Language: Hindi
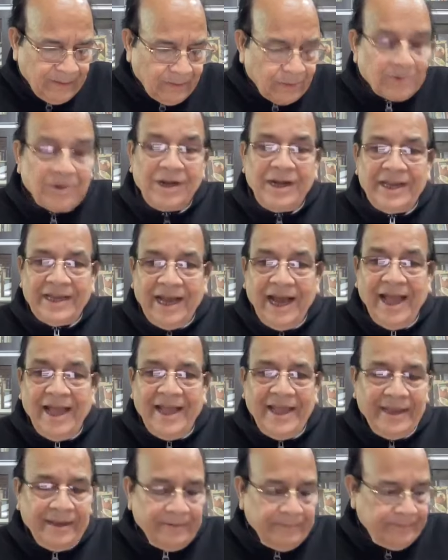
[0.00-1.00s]
उन्होंने लिखा
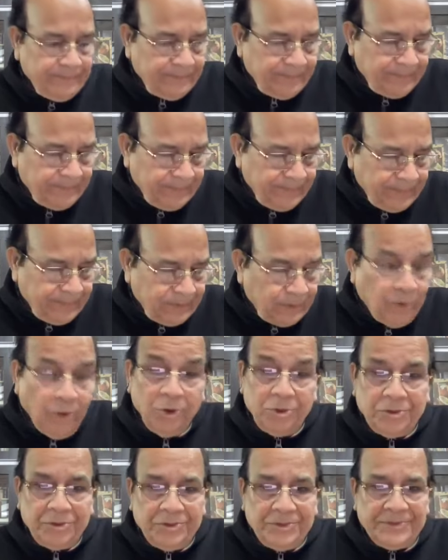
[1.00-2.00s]
है
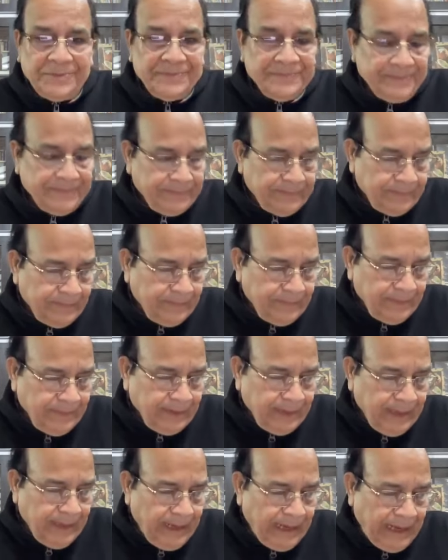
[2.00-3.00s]
कोट
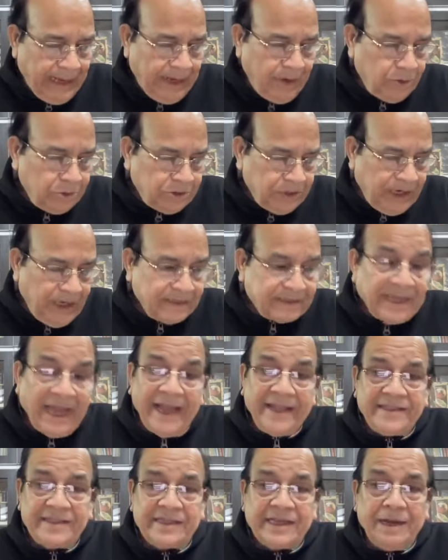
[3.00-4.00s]
आलोचना
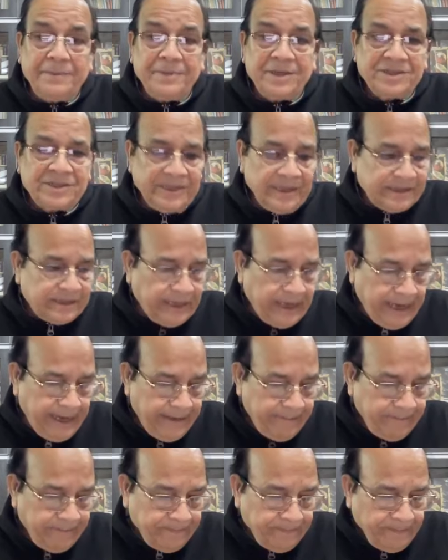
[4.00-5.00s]
साहित्य का मस्तिष्क है
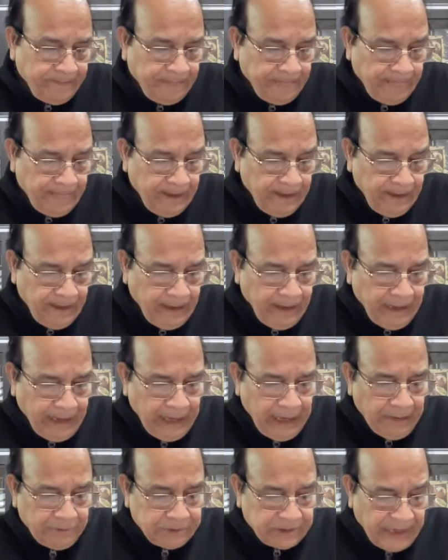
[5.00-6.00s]

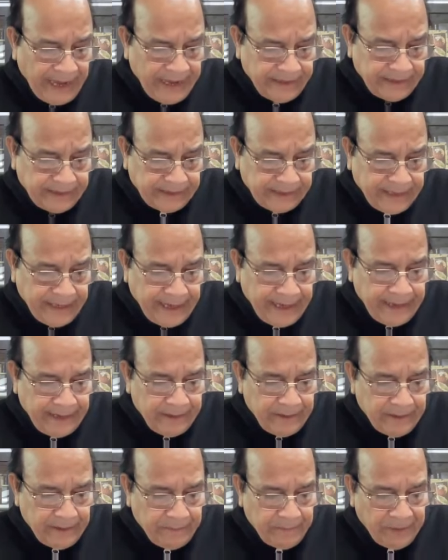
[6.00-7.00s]
अब साहित्य के
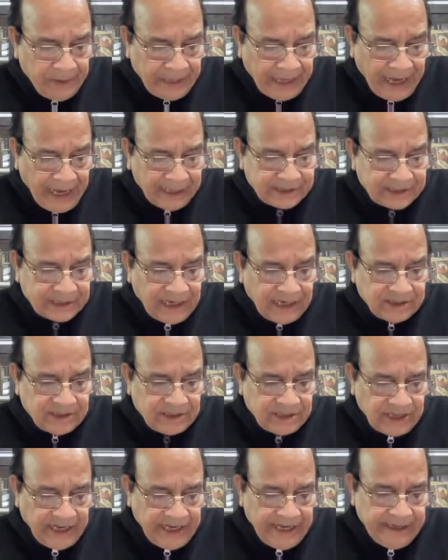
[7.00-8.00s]
विकास का
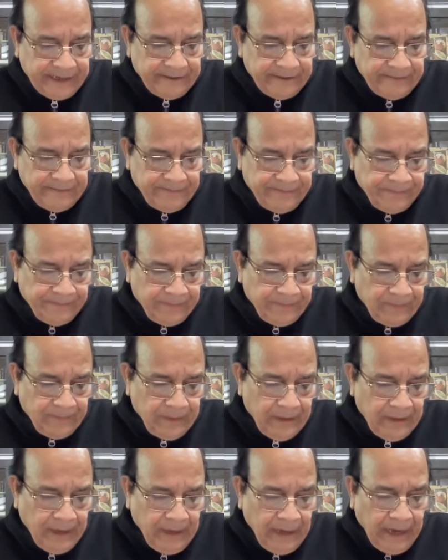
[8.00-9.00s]
श्रेय
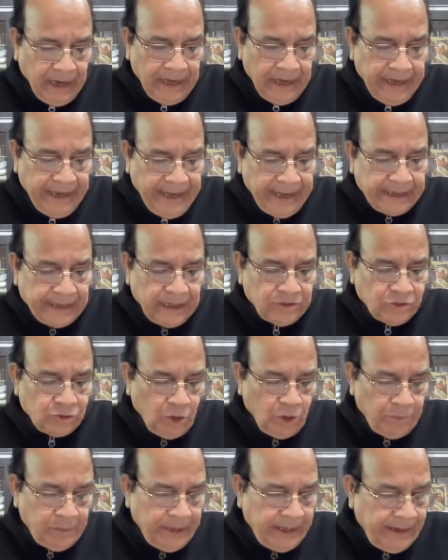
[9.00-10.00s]
अनेक
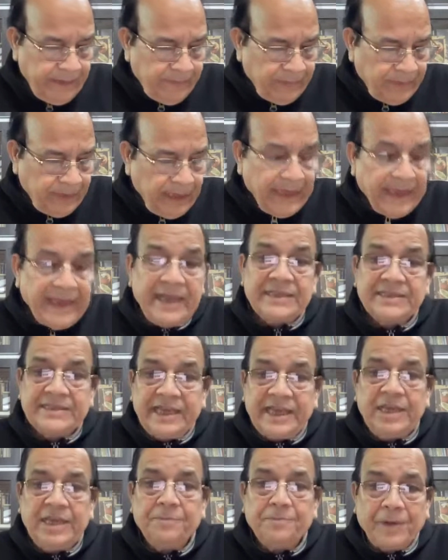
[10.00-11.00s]
अंशों में
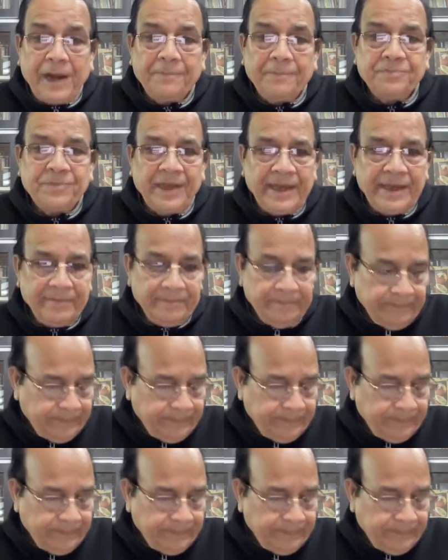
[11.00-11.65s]
इसे ही प्राप्त है